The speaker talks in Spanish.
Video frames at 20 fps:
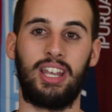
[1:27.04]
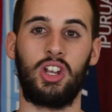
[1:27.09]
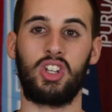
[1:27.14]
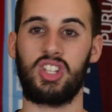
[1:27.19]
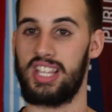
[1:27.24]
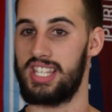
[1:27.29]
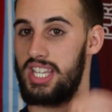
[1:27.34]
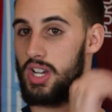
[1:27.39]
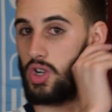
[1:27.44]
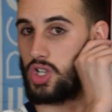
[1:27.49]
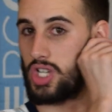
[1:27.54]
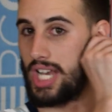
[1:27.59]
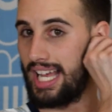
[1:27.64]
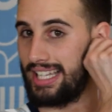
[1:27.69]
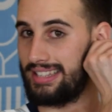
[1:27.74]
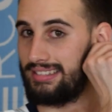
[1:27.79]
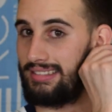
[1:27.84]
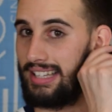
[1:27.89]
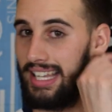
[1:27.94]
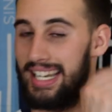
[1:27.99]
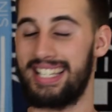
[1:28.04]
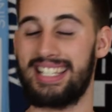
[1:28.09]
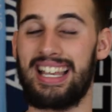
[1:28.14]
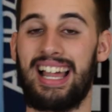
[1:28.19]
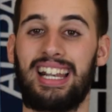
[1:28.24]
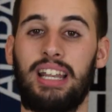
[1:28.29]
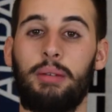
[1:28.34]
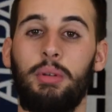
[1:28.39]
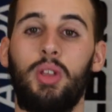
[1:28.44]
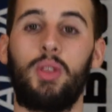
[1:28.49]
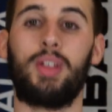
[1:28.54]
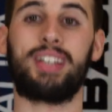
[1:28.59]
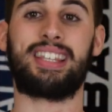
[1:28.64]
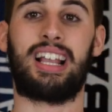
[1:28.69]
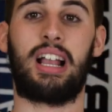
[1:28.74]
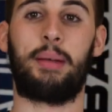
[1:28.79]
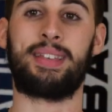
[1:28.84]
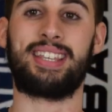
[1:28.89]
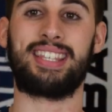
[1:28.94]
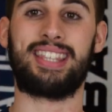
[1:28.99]
y no sé, chicos, o sea, tenéis la review de
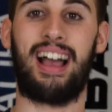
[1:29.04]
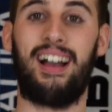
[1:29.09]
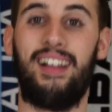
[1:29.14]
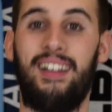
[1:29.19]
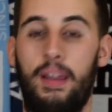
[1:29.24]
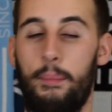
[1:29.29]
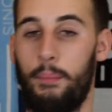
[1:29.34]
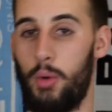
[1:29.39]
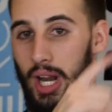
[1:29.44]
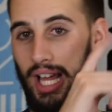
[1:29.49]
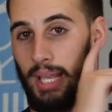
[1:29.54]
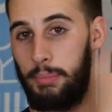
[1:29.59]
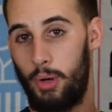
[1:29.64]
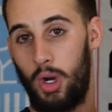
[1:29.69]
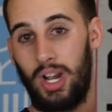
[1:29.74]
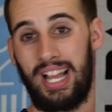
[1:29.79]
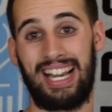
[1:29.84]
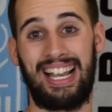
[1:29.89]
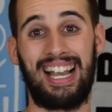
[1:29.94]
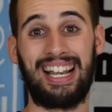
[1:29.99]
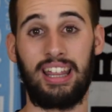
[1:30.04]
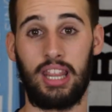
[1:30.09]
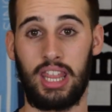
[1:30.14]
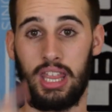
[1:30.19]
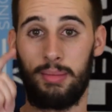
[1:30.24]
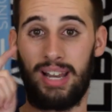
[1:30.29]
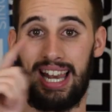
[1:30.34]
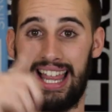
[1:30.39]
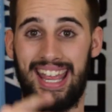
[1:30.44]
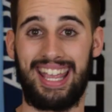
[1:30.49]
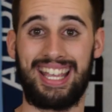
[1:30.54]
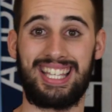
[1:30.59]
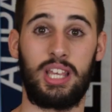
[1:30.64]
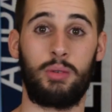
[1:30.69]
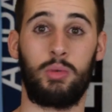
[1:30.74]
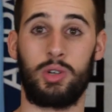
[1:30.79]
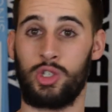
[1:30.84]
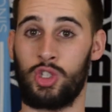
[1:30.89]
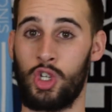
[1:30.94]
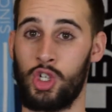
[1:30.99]
esta camiseta por aquí por el canal, que encima la
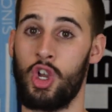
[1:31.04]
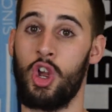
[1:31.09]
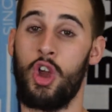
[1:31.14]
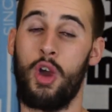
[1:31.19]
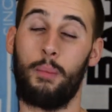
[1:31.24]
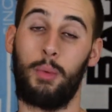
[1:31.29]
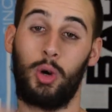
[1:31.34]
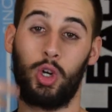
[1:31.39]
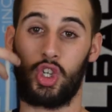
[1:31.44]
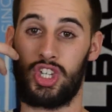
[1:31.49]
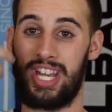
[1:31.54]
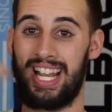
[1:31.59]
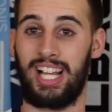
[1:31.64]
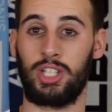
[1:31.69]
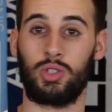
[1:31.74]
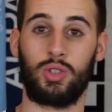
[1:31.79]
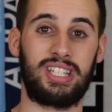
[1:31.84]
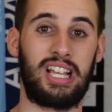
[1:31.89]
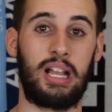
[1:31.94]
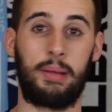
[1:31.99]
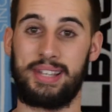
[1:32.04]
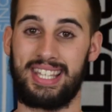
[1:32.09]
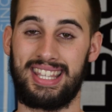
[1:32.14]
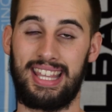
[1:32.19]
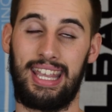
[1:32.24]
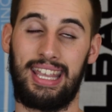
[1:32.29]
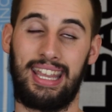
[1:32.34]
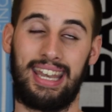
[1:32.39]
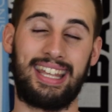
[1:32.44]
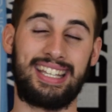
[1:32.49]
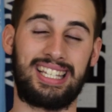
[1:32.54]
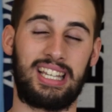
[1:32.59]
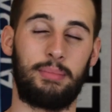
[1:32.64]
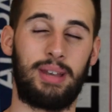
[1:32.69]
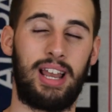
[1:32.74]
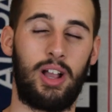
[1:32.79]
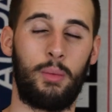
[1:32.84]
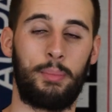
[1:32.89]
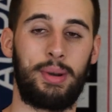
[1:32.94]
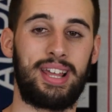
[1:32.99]
elegisteis vosotros porque os encantó esta camiseta y queríais que
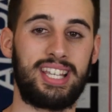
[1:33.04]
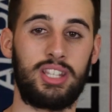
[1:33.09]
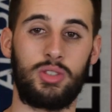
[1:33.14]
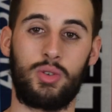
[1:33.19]
me la comprase.